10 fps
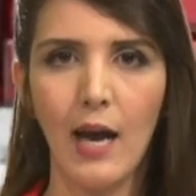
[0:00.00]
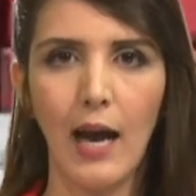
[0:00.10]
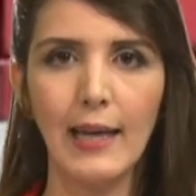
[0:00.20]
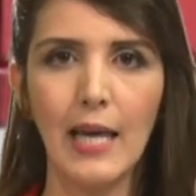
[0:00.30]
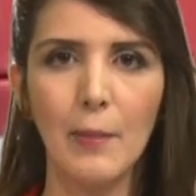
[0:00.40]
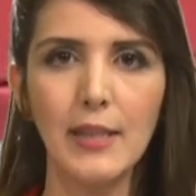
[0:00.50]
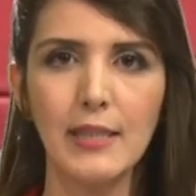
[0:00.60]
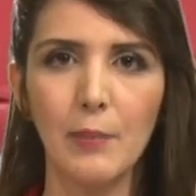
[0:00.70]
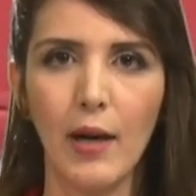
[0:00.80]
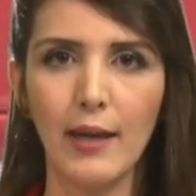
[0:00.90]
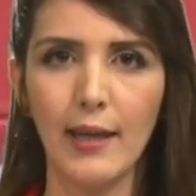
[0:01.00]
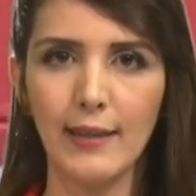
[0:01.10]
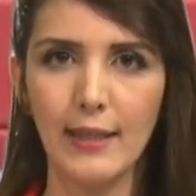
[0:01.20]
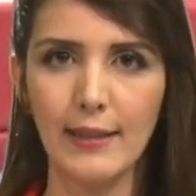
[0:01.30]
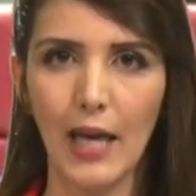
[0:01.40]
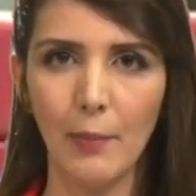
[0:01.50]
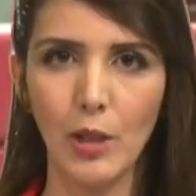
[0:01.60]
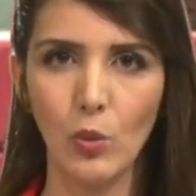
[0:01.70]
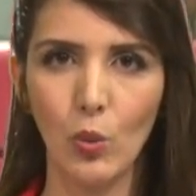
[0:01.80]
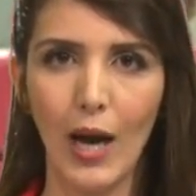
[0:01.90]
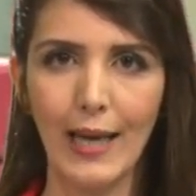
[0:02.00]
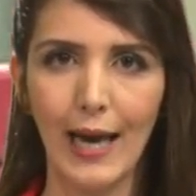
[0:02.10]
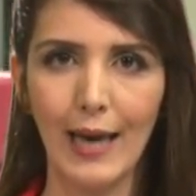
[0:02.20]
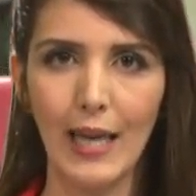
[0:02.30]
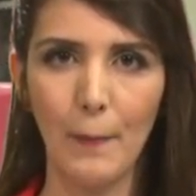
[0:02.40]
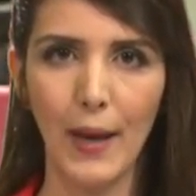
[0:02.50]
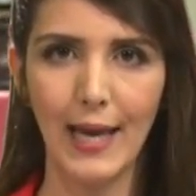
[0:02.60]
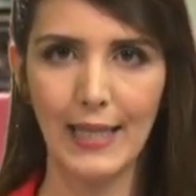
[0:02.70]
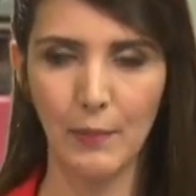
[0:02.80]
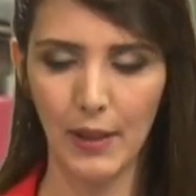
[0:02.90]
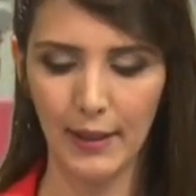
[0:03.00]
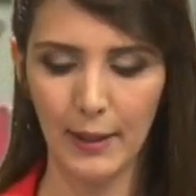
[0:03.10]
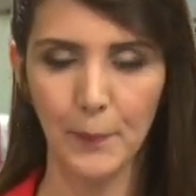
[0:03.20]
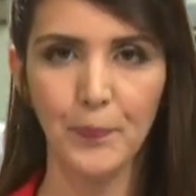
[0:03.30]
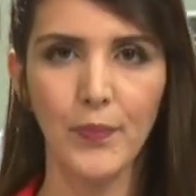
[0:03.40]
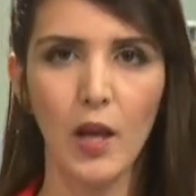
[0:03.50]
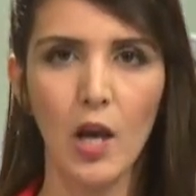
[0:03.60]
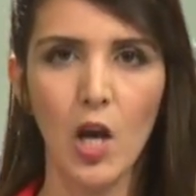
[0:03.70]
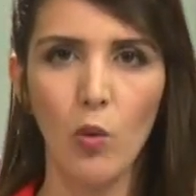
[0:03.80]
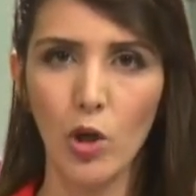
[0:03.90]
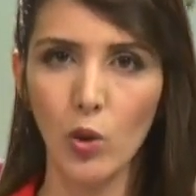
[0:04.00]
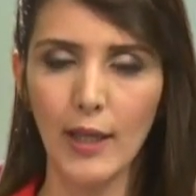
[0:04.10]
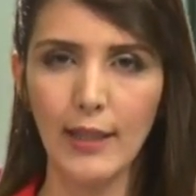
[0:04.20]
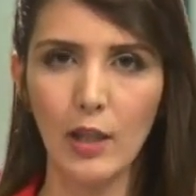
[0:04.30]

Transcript: على متن باخرة تحمل العلم الليبيري ويقدر